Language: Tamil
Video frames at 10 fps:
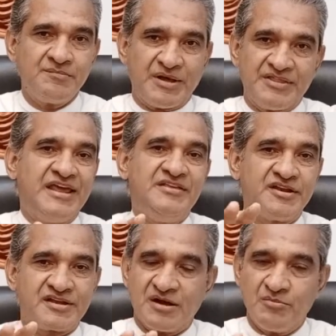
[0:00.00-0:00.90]
பதினைந்து
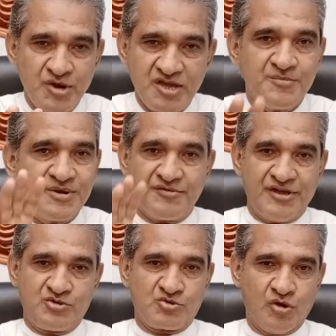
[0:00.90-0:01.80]
இருக்க முடிக்கும் என்று
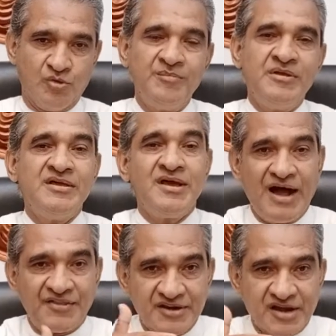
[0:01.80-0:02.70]
வைத்துக் கொள்வோம்
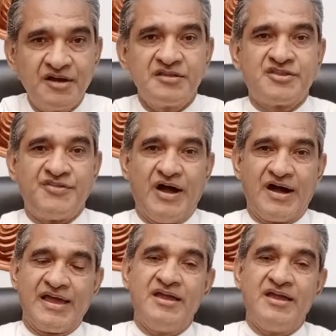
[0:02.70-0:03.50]
அதற்கு அடுத்ததாக